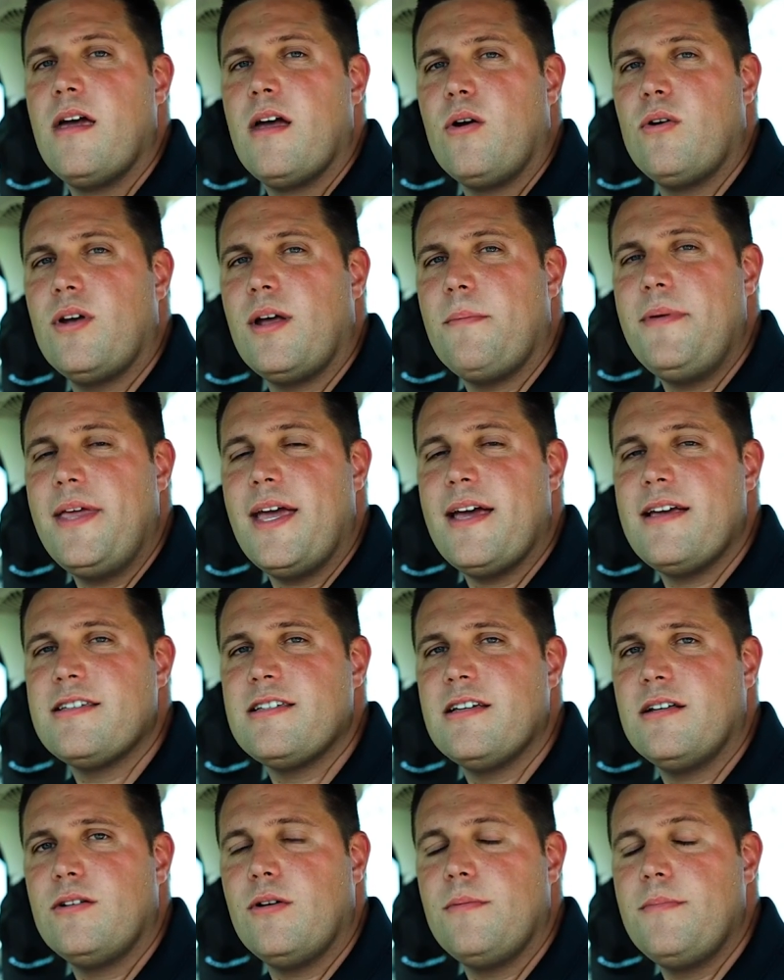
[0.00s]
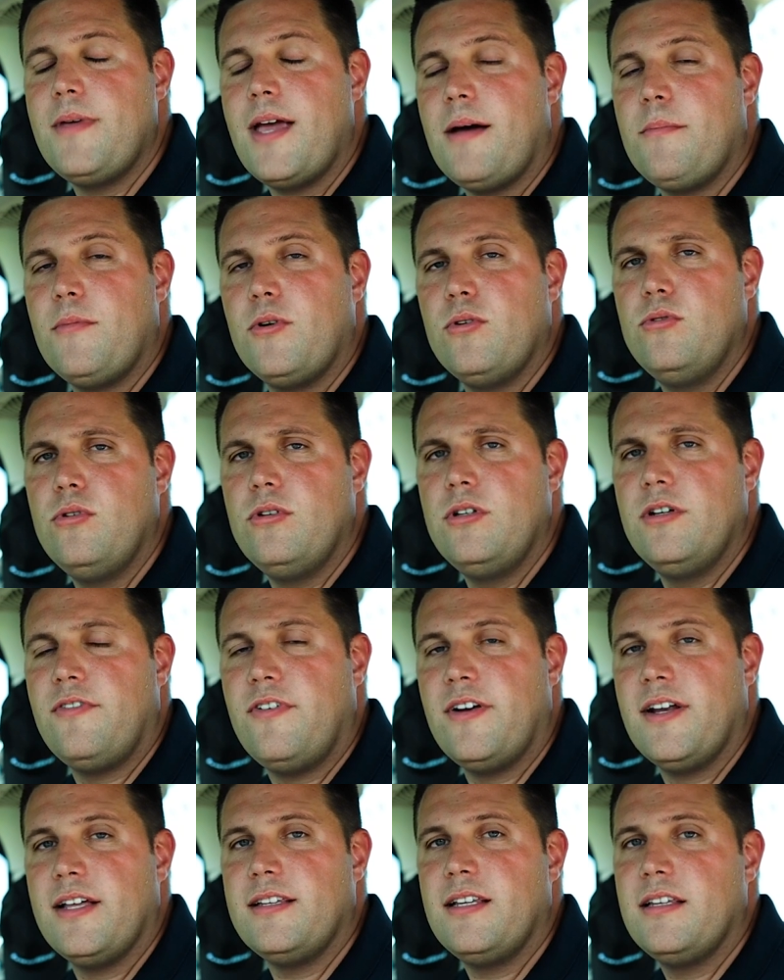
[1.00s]
Con APS noi abbiamo due
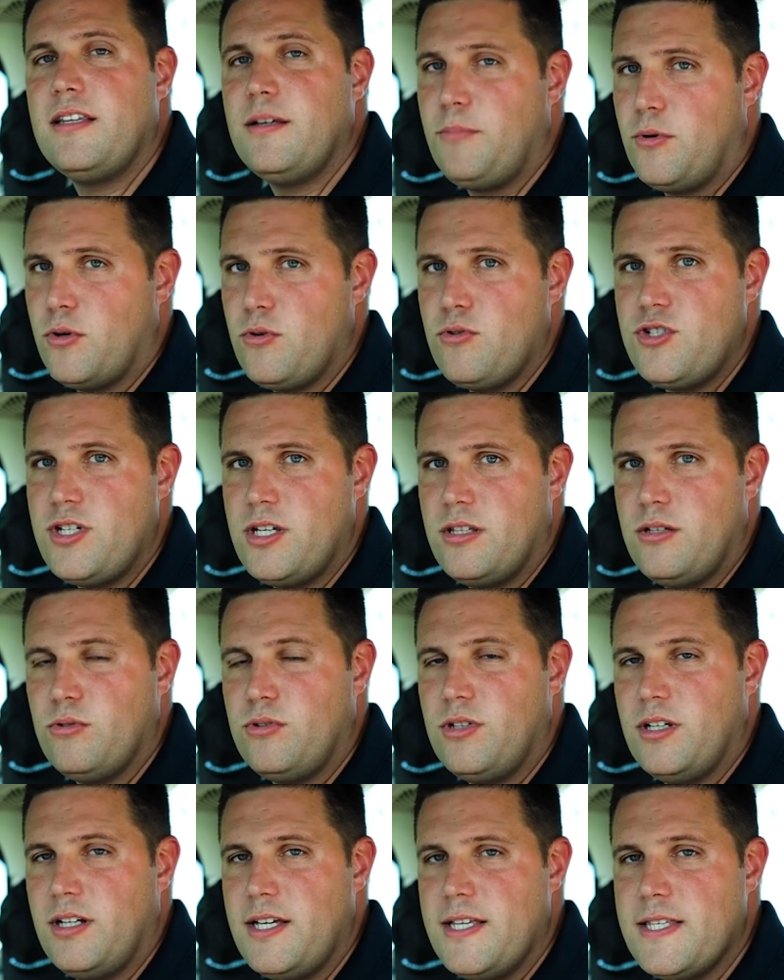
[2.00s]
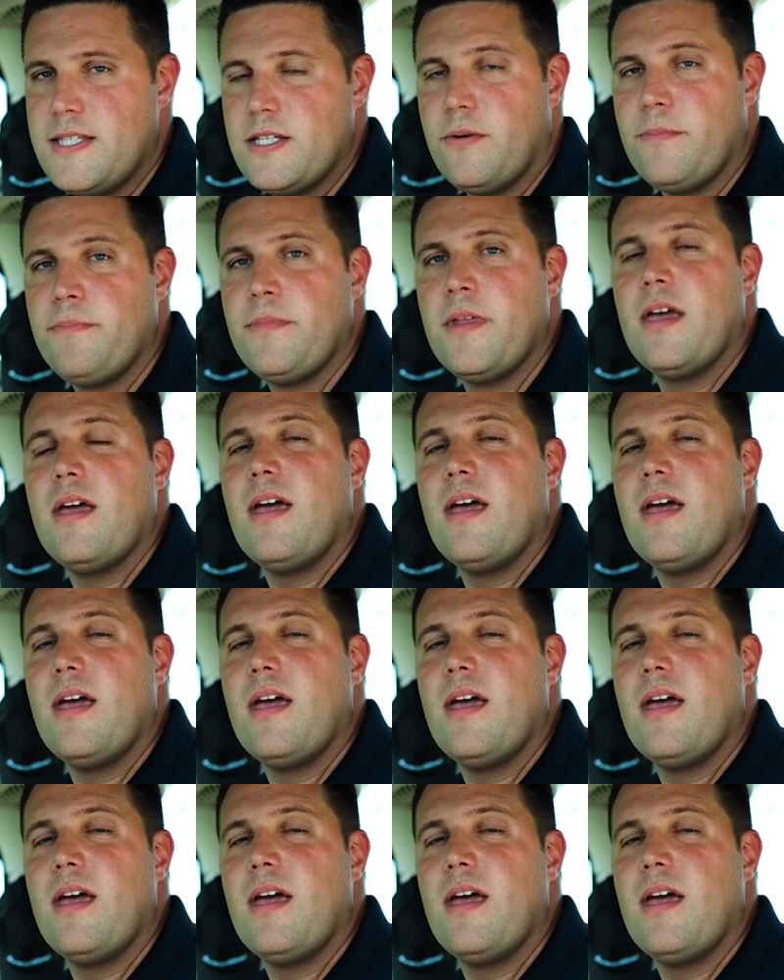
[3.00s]
differenti tipologie di utilizzo.